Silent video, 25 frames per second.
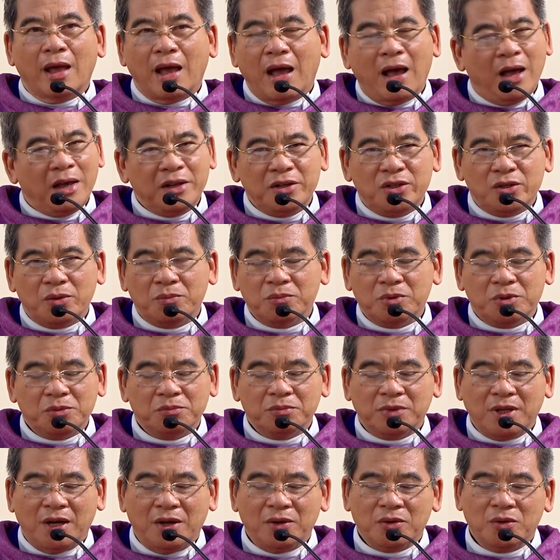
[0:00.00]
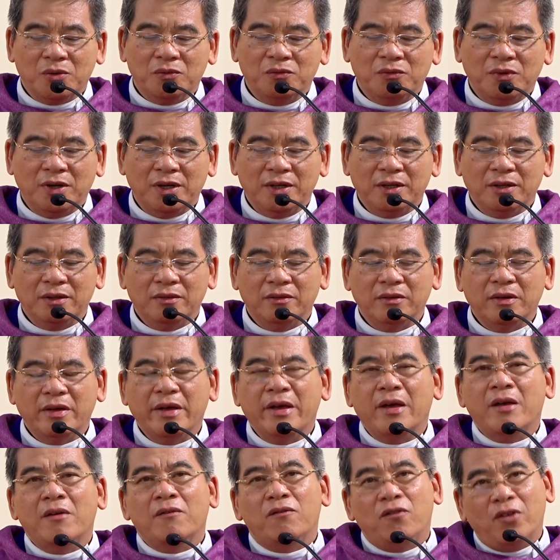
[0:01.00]
Ai trong chúng ta cũng vậy.
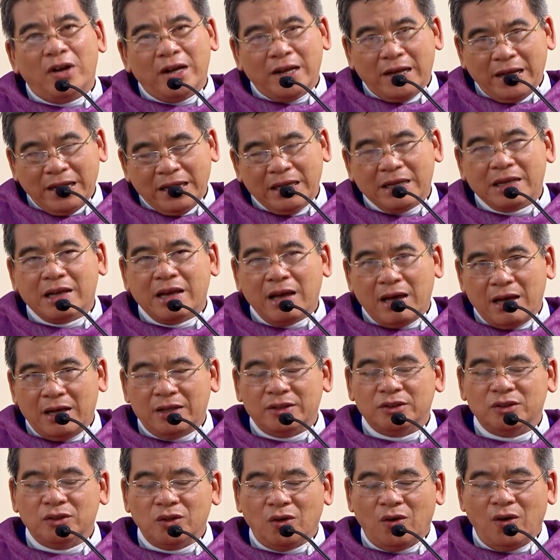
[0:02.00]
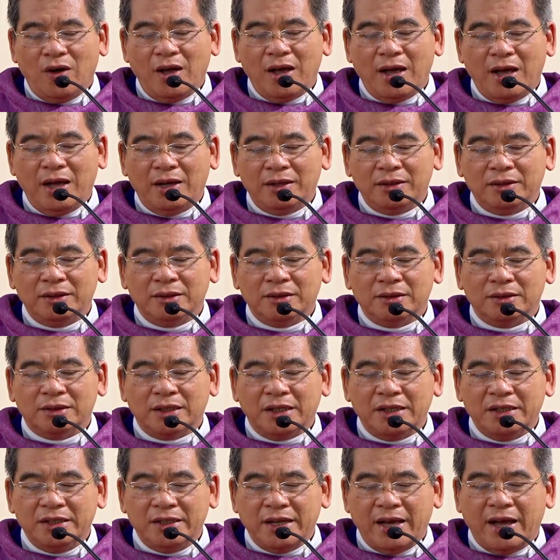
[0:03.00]
Và ngay cả Gioan
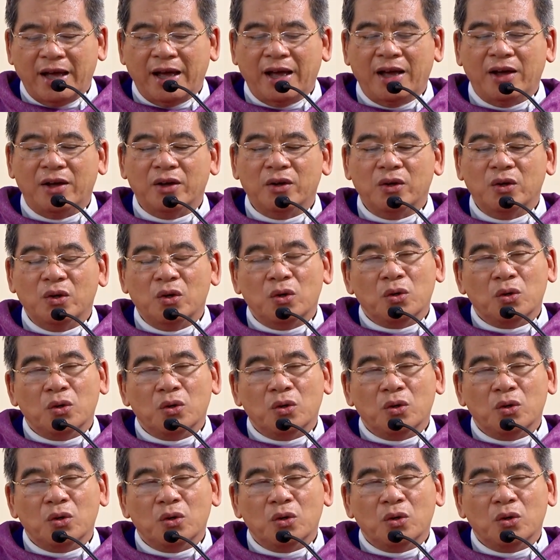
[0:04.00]
Tẩy Giả